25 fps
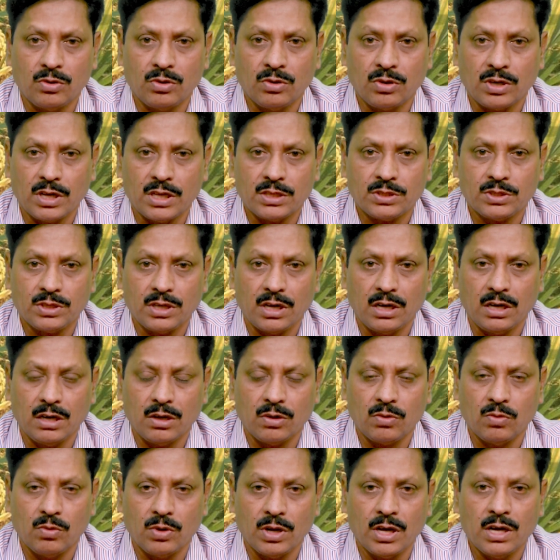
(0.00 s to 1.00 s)
రెండు
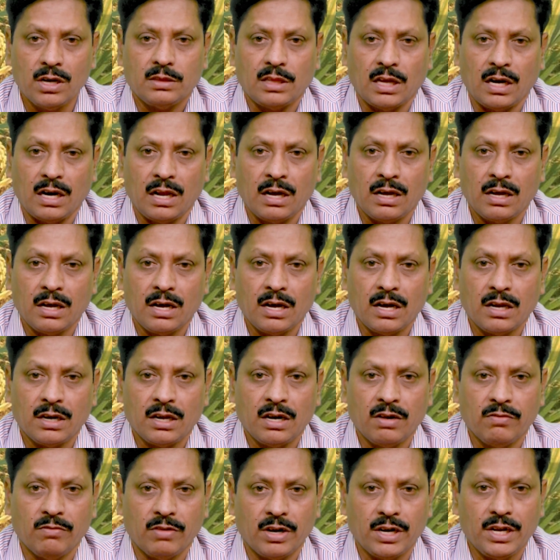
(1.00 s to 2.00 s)
రాష్ట్రాలకు కూడా తెలంగాణ
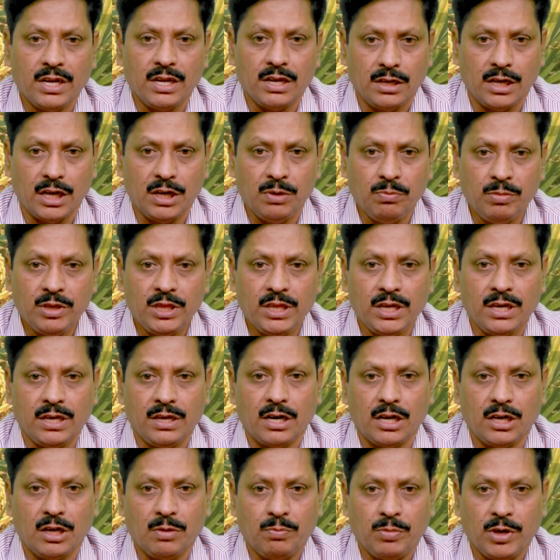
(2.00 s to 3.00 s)
వరి ఎనిమిది
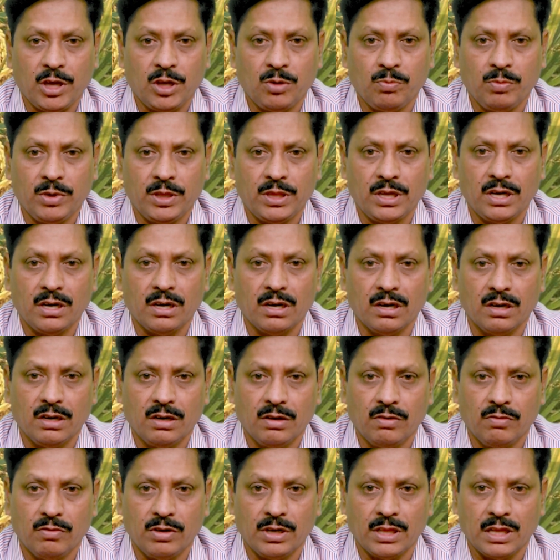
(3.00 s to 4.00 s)
అనే పేరు మీద
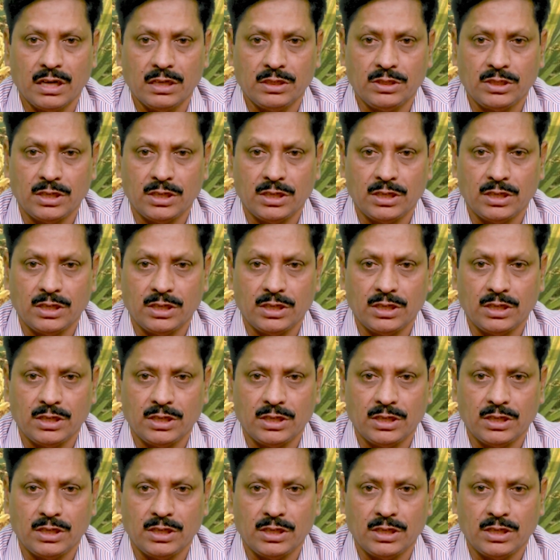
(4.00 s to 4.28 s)
విడుదల